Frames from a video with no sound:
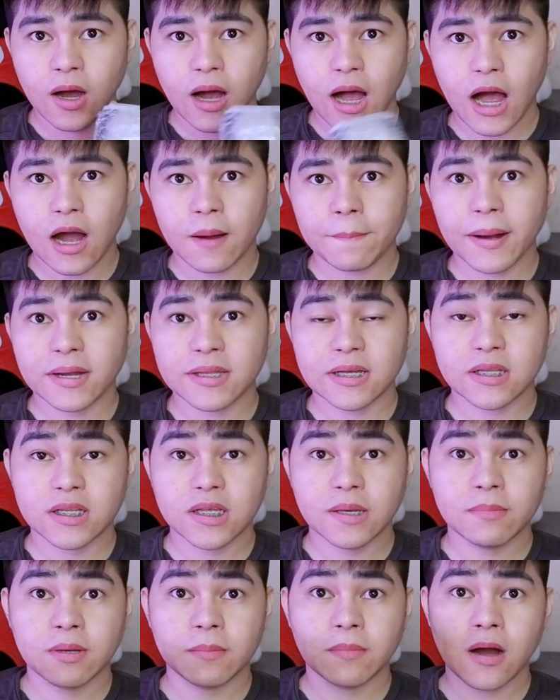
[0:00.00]
ang
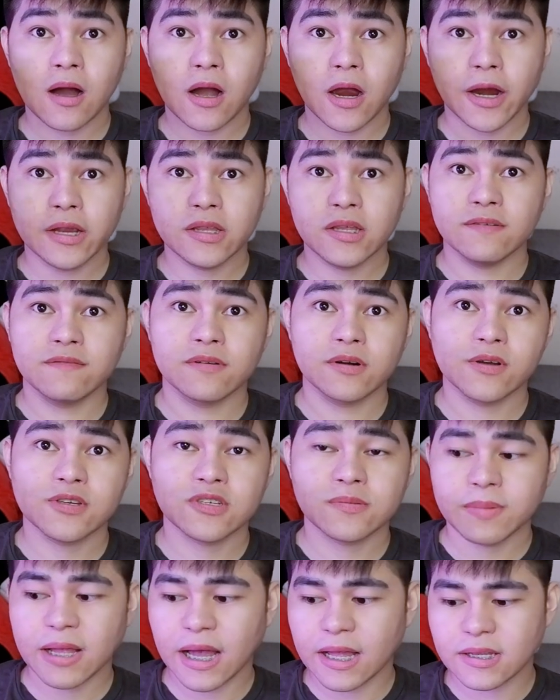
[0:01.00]
pagtatanim ng mga
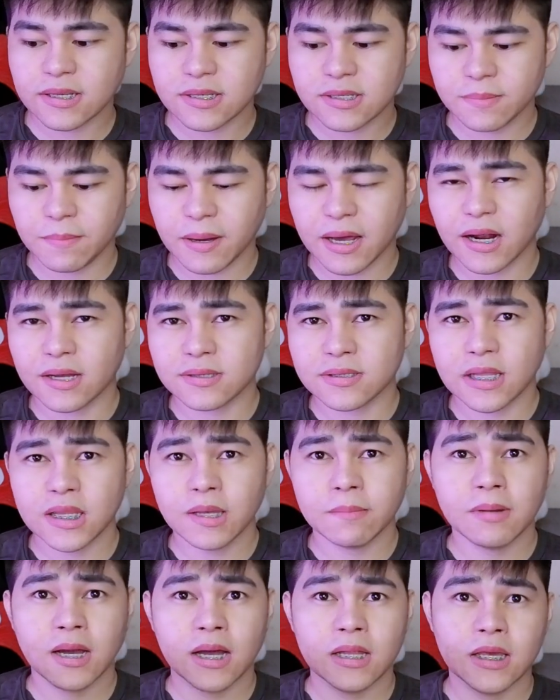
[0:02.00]
carnivorous plants, parang
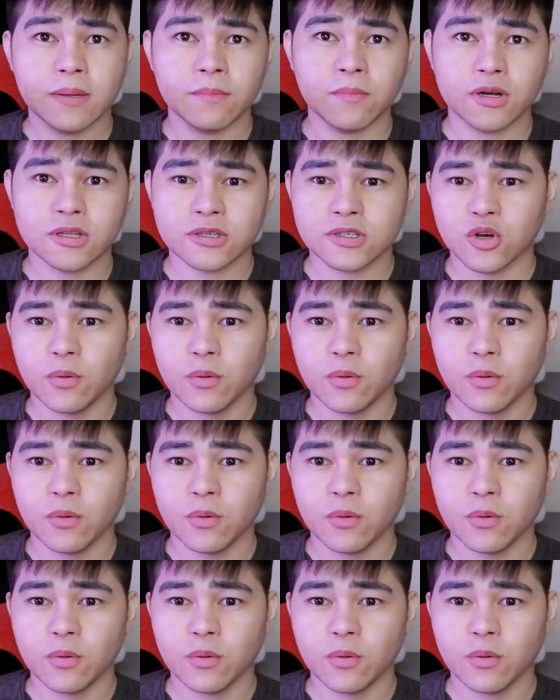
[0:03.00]
tanim kalimot.